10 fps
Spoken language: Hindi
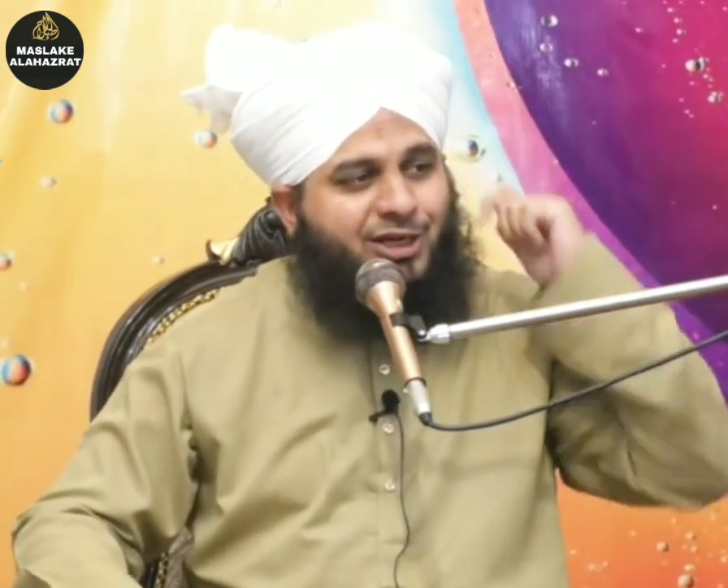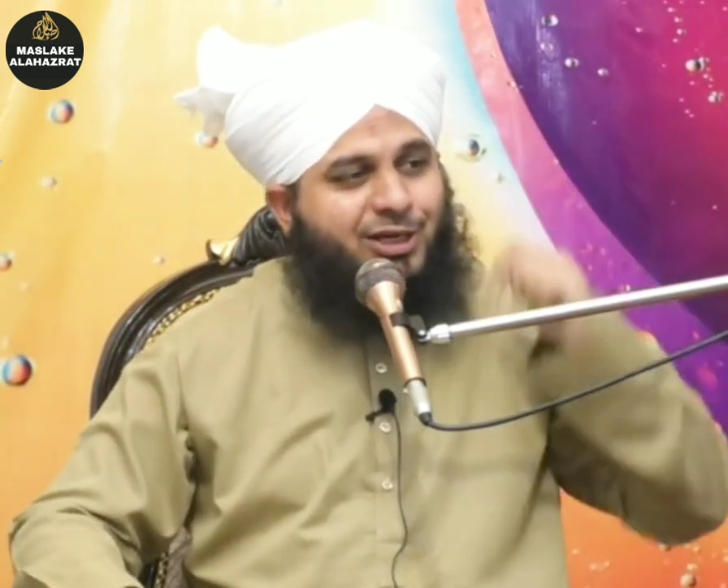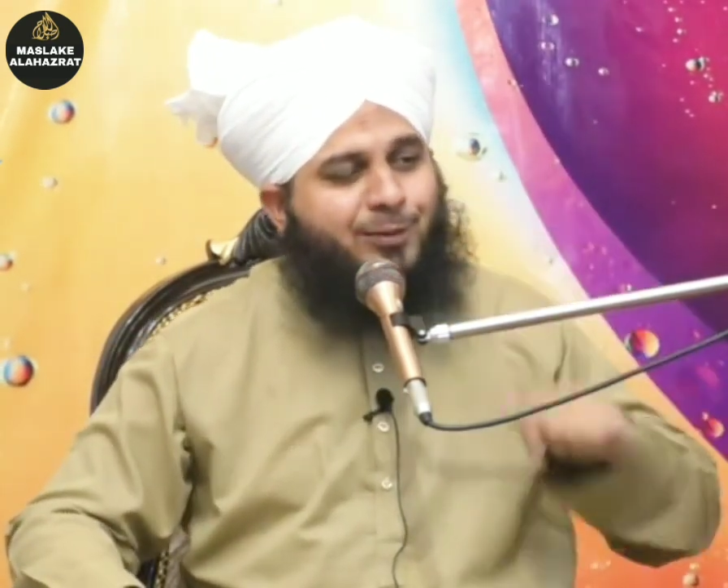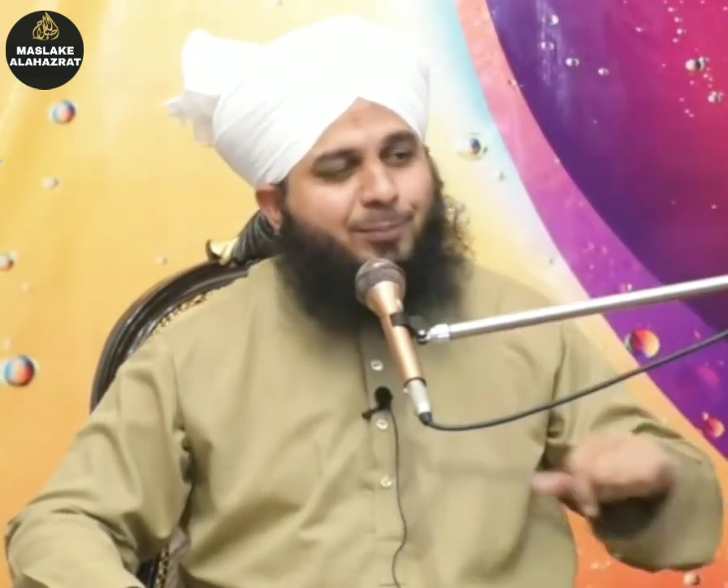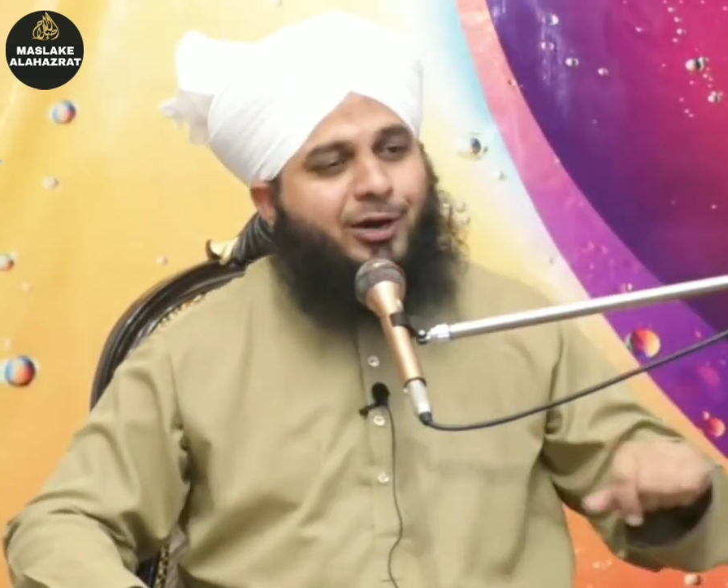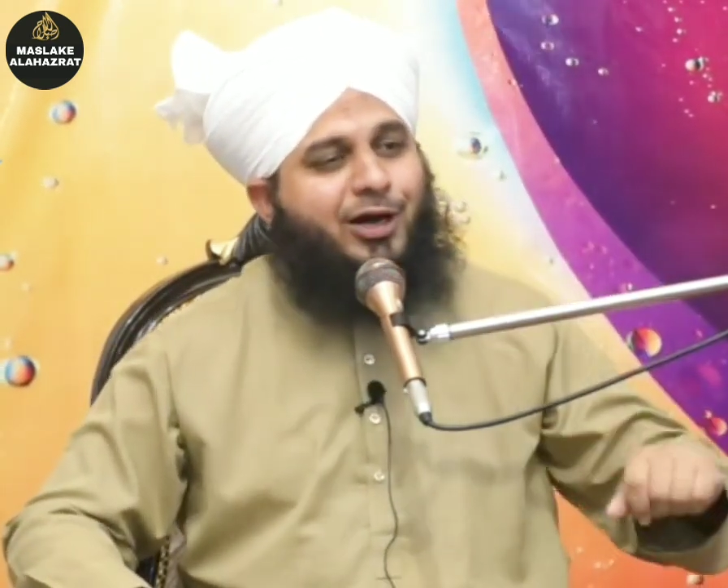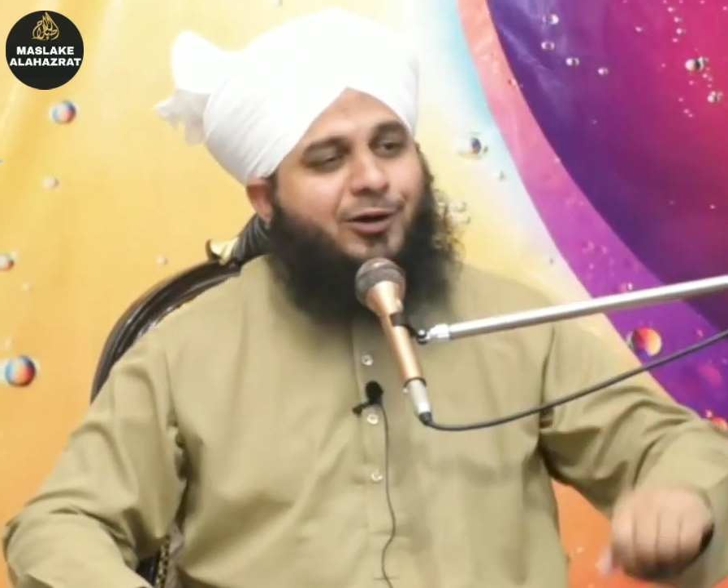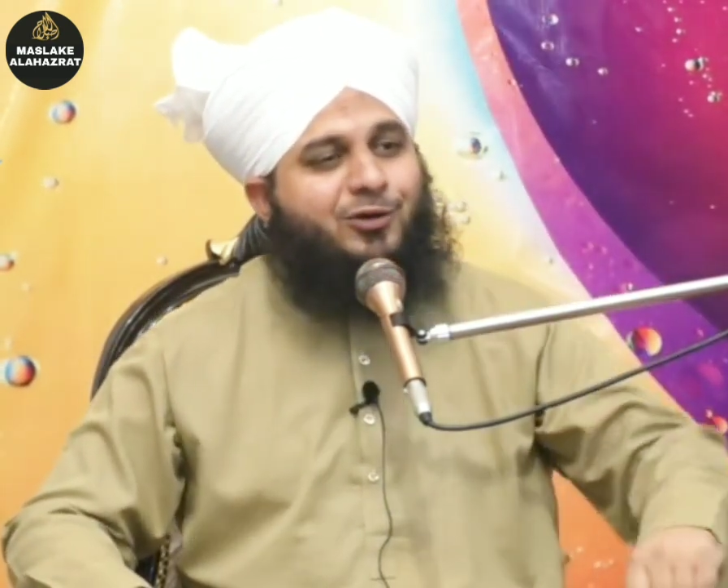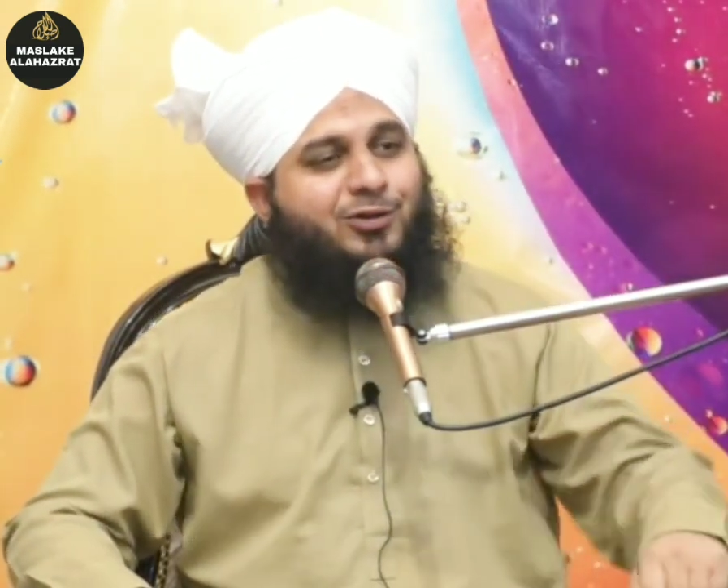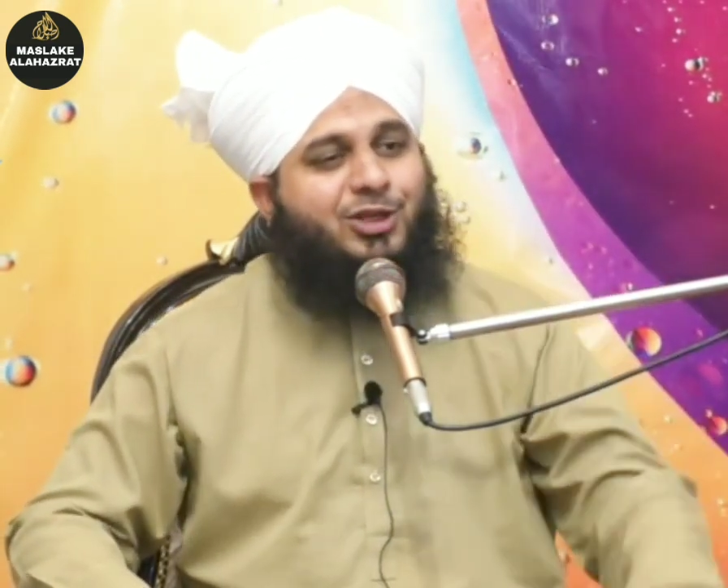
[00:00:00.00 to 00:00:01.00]
जंगल
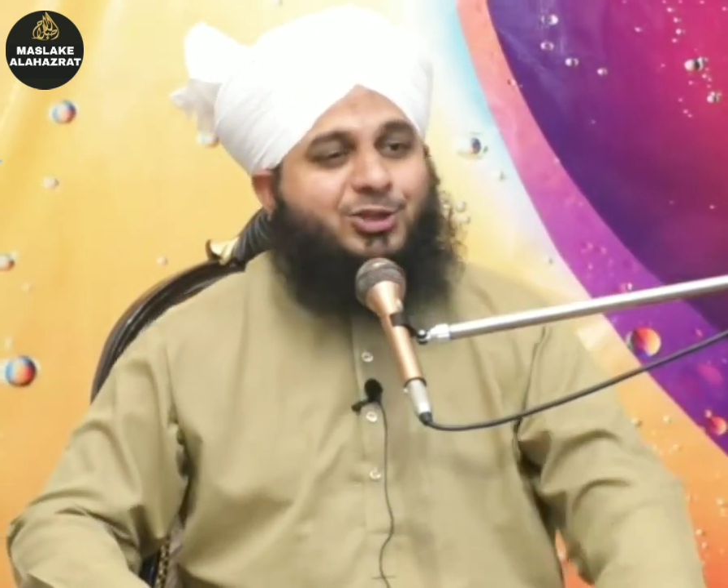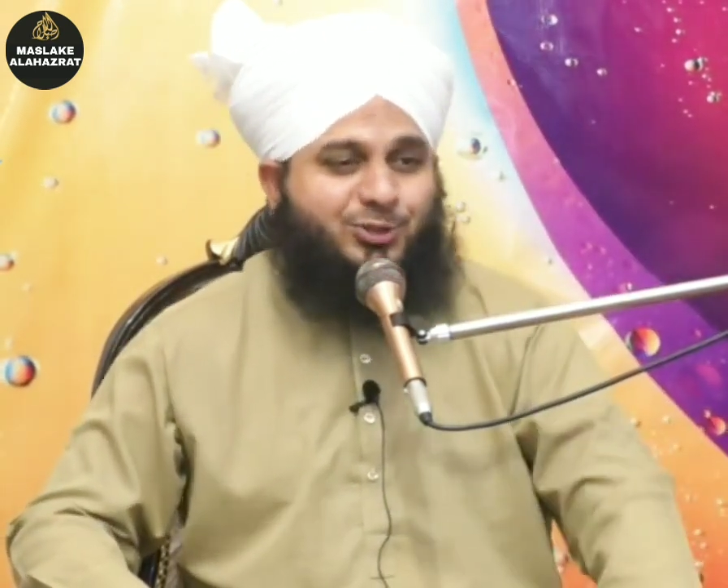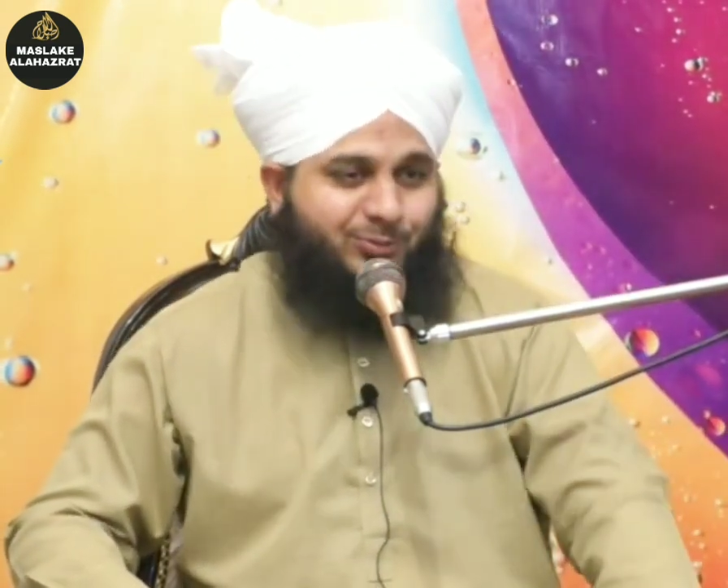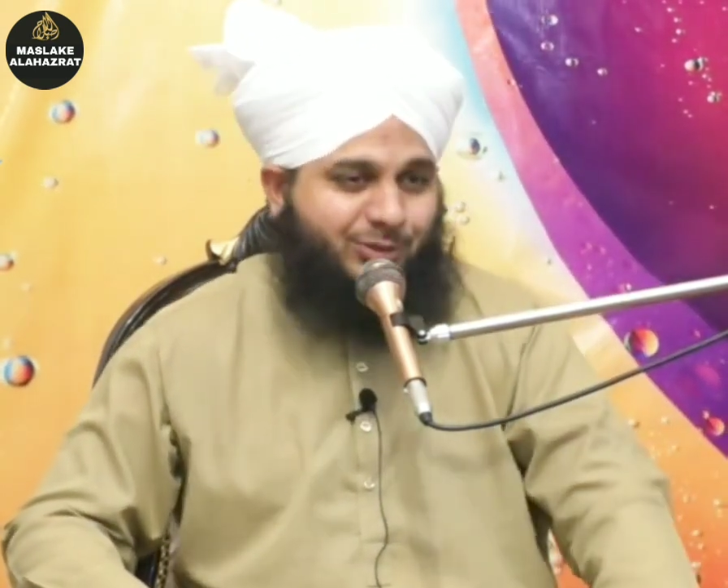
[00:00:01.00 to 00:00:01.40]
पहाड़ और दश्त